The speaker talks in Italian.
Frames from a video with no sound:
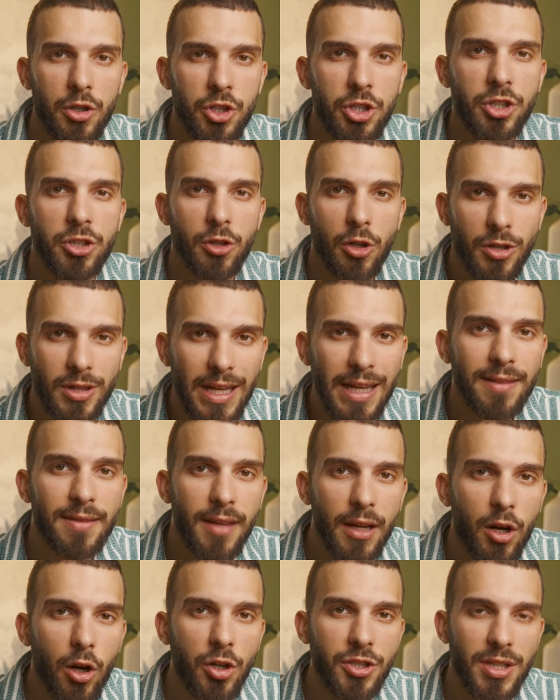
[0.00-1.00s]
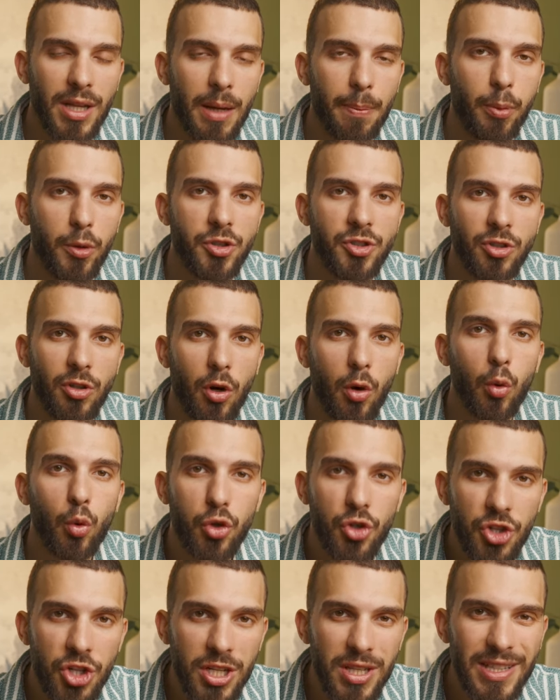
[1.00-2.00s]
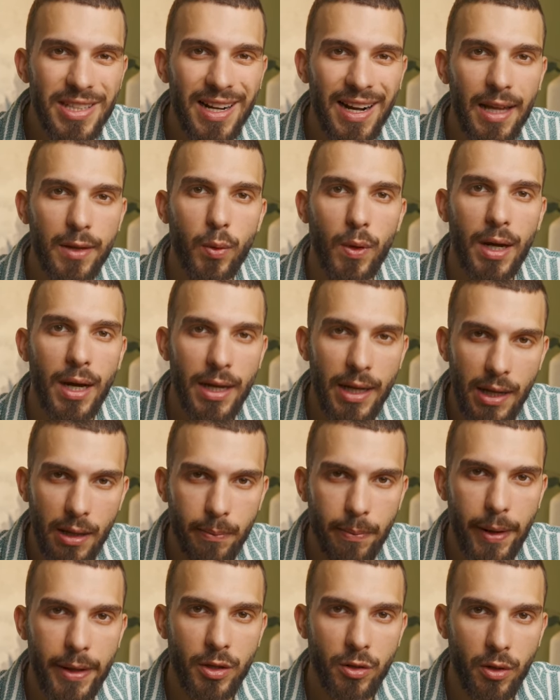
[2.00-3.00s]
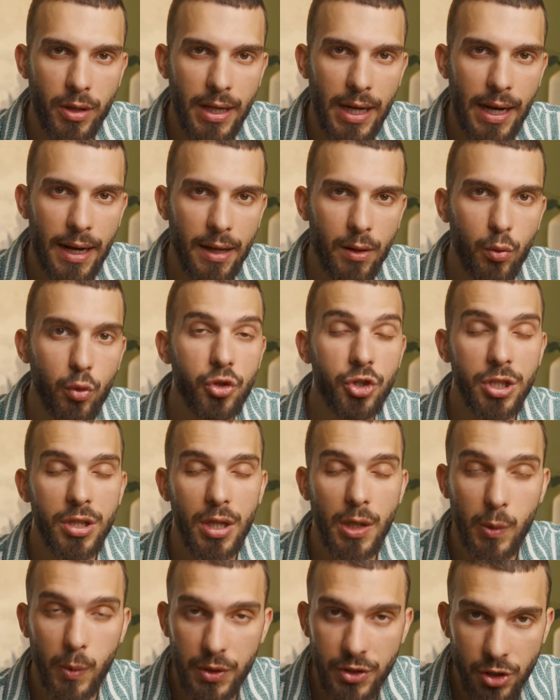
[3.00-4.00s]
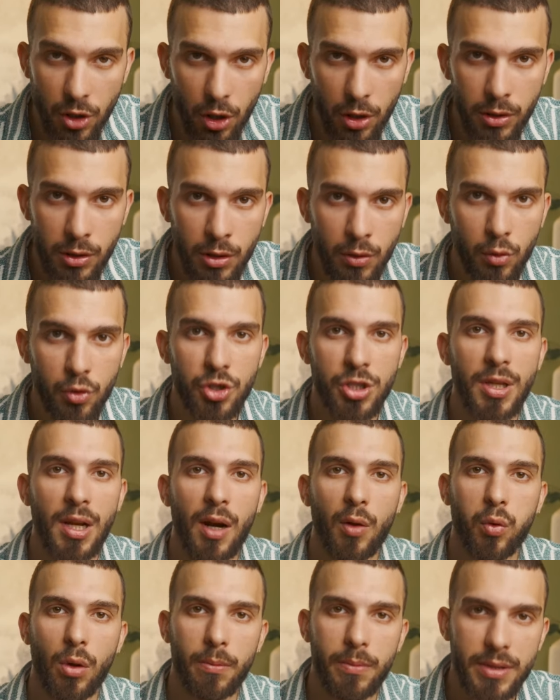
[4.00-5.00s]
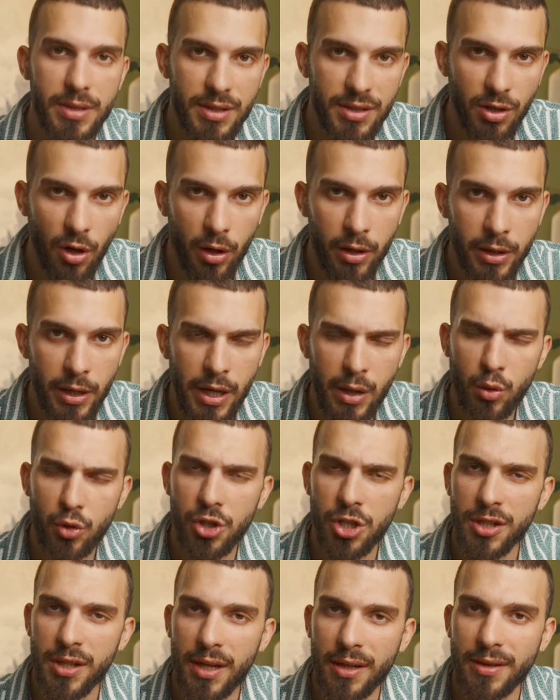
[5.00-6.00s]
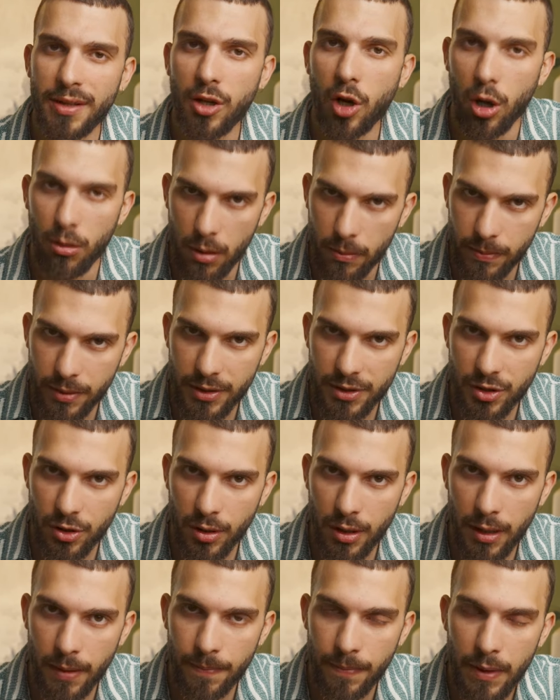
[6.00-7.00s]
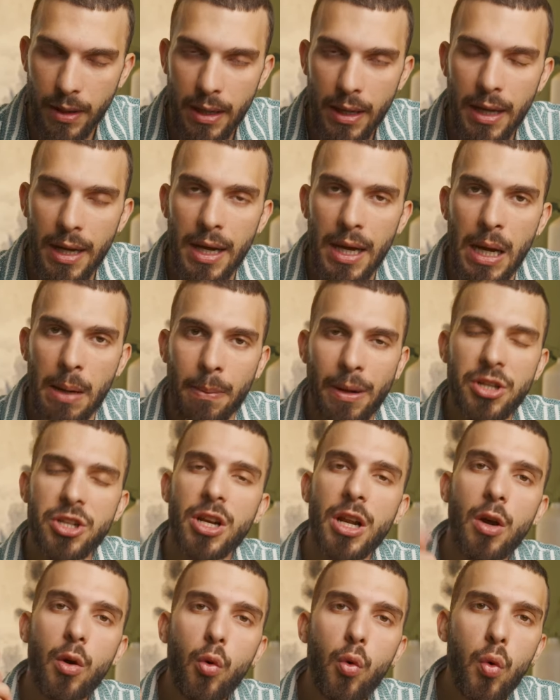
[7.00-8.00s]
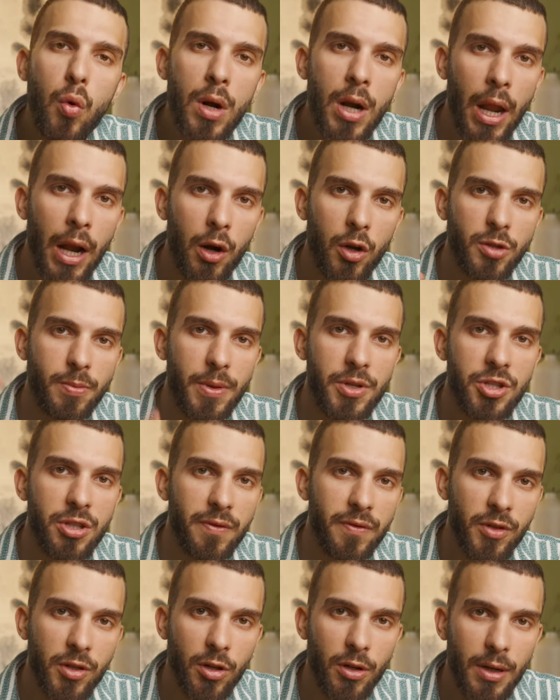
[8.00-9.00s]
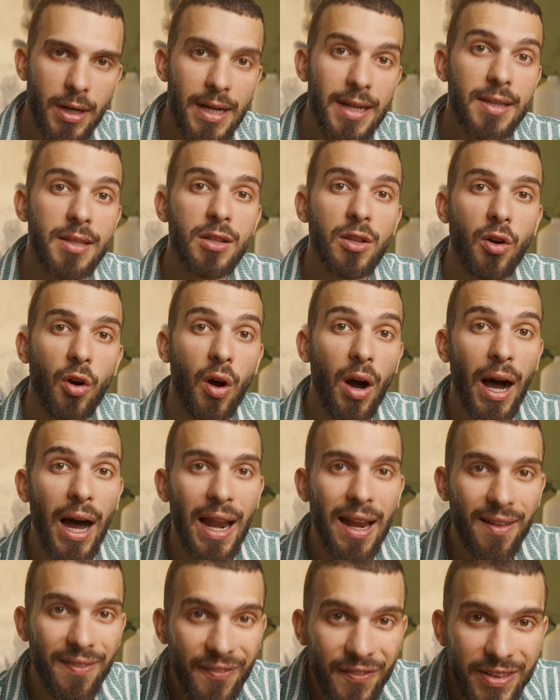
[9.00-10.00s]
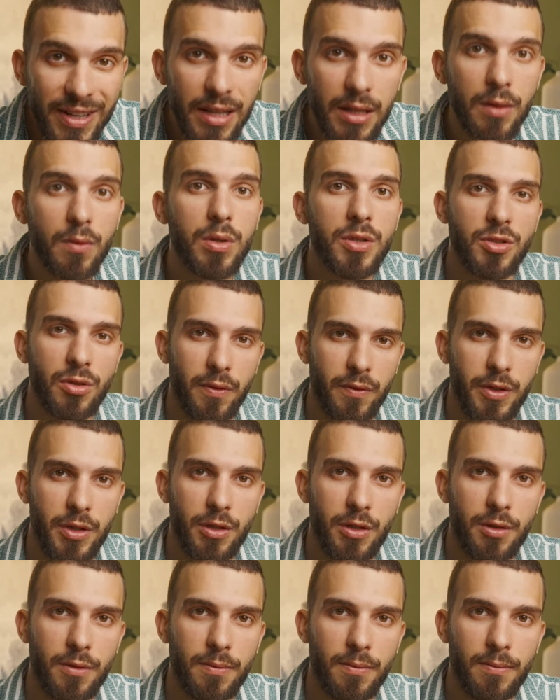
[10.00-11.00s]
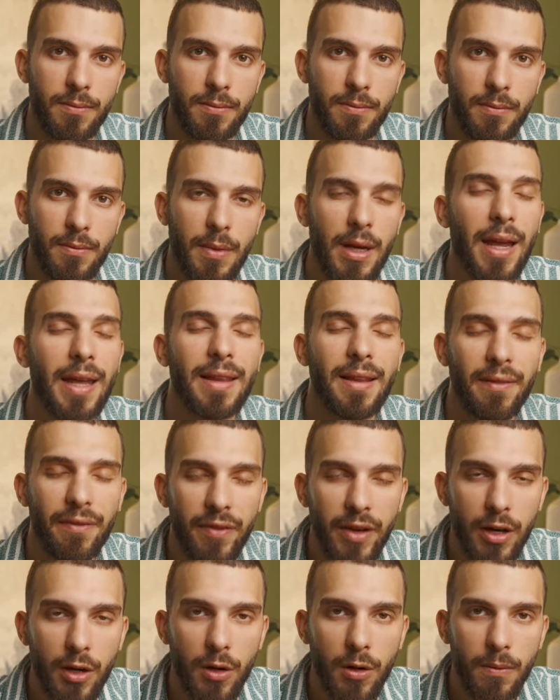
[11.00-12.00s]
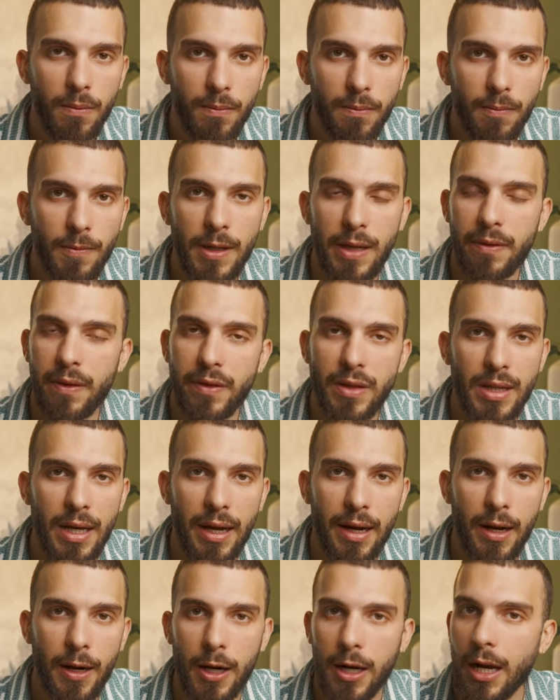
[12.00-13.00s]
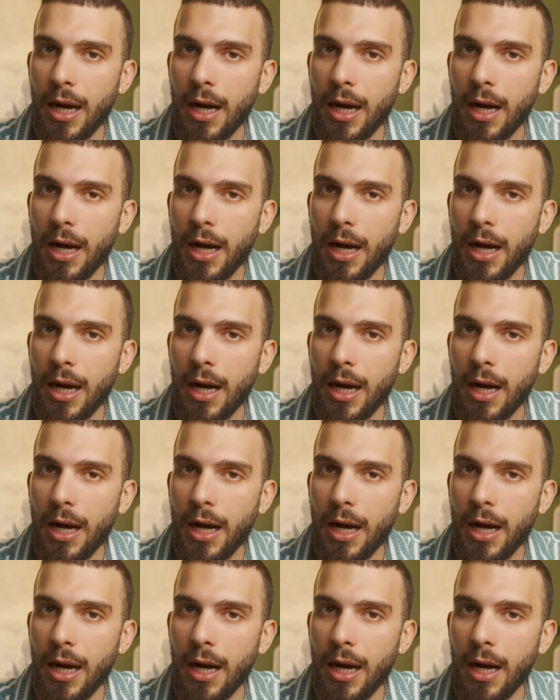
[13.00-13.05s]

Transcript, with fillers: Ci sono tante cose che possono uccidere la tua carriera imprenditoriale, uccidere i tuoi sogni, uccidere le tue ambizioni e ucciderti come persona. Ma ce n'è una nello specifico che ti dirò alla fine di questo video che davvero devi evitare.